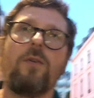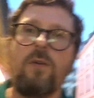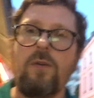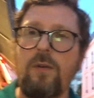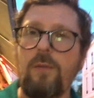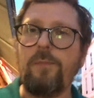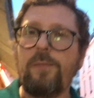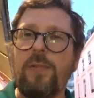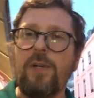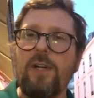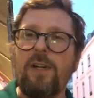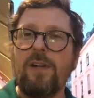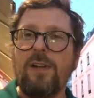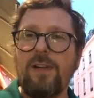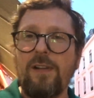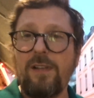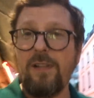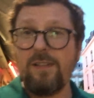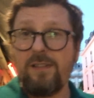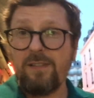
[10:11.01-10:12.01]
Опа!
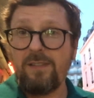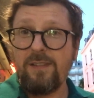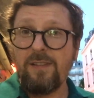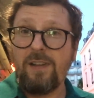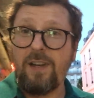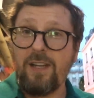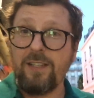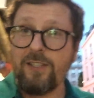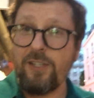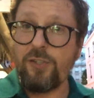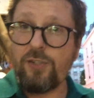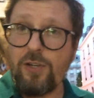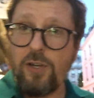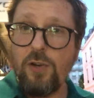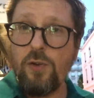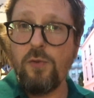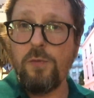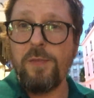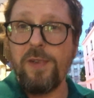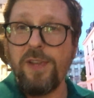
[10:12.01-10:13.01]
Что существует ген а ума. А
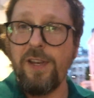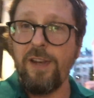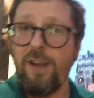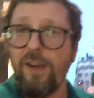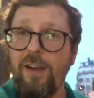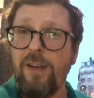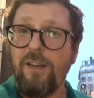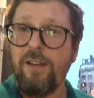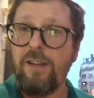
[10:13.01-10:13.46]
нашли у меня.